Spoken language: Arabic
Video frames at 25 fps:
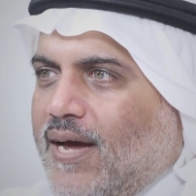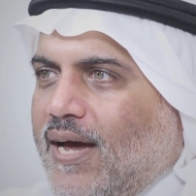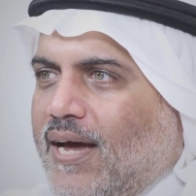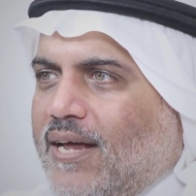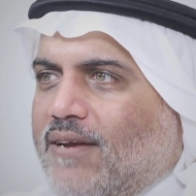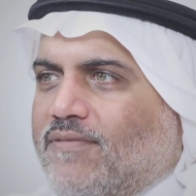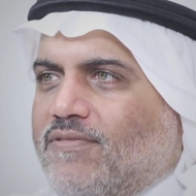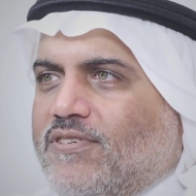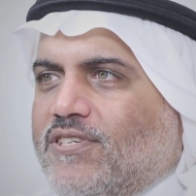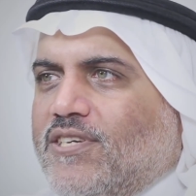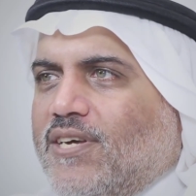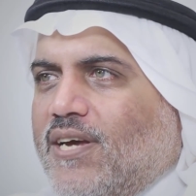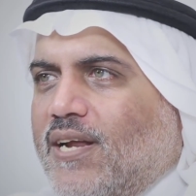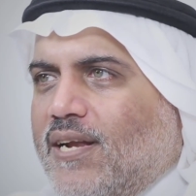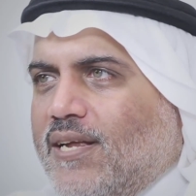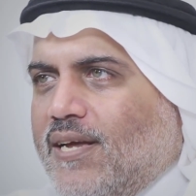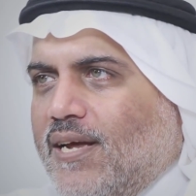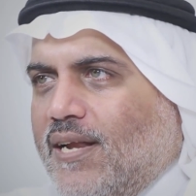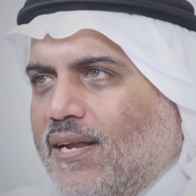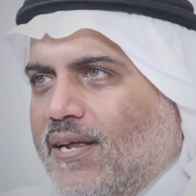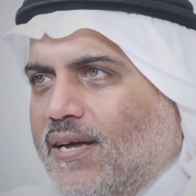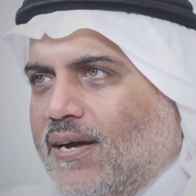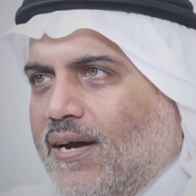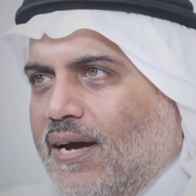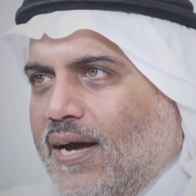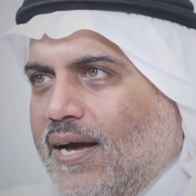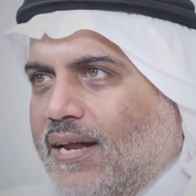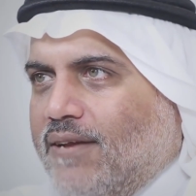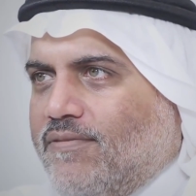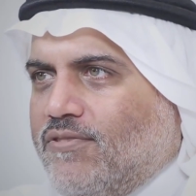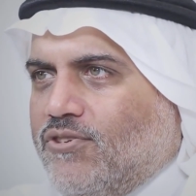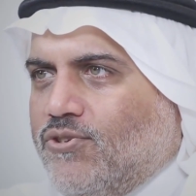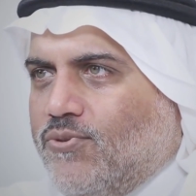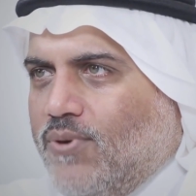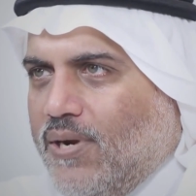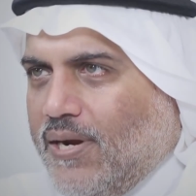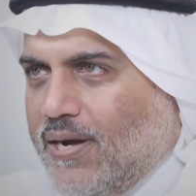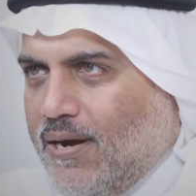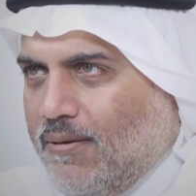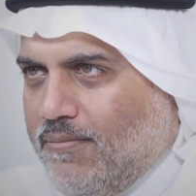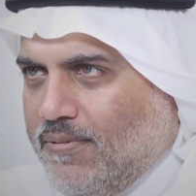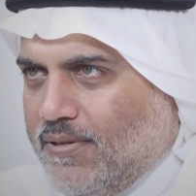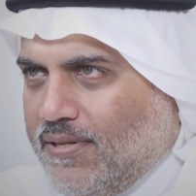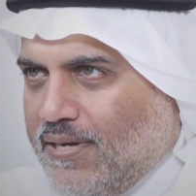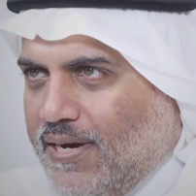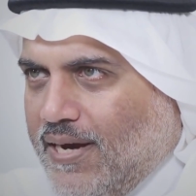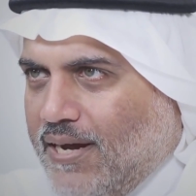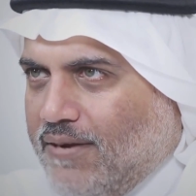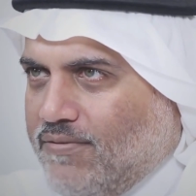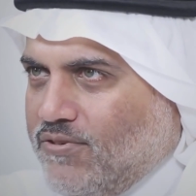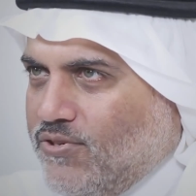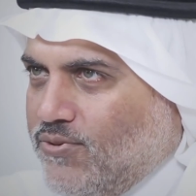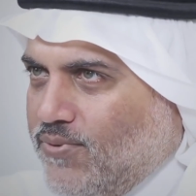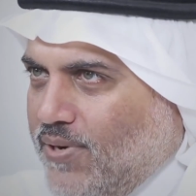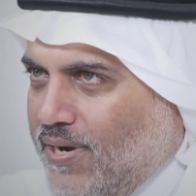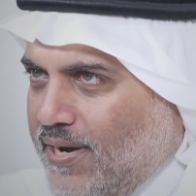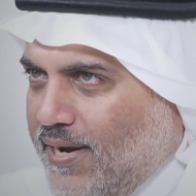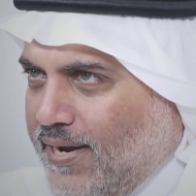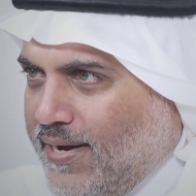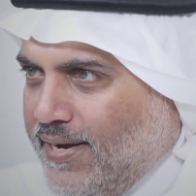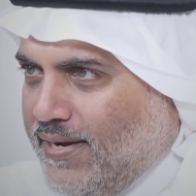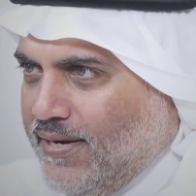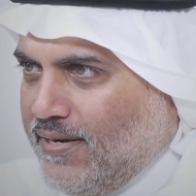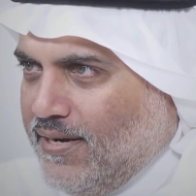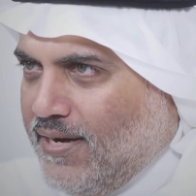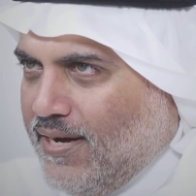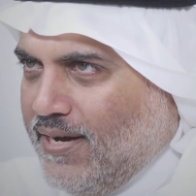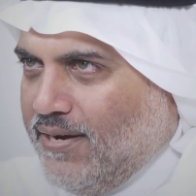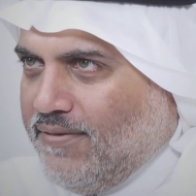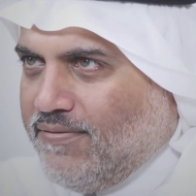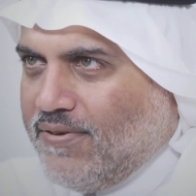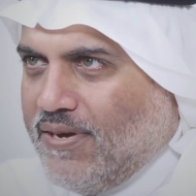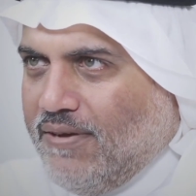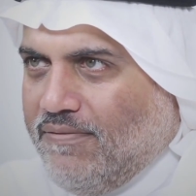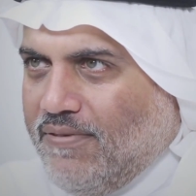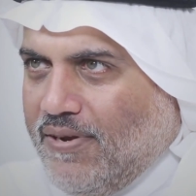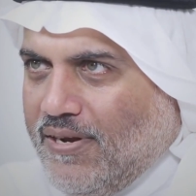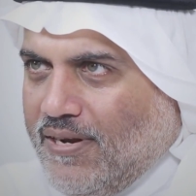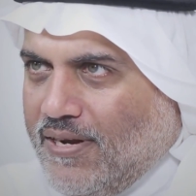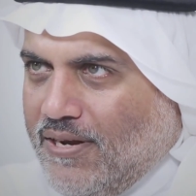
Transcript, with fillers: اعرف ايش هي الكليه اعرف ايش هو الكبد اعرف ايش هو العين اعرف كيف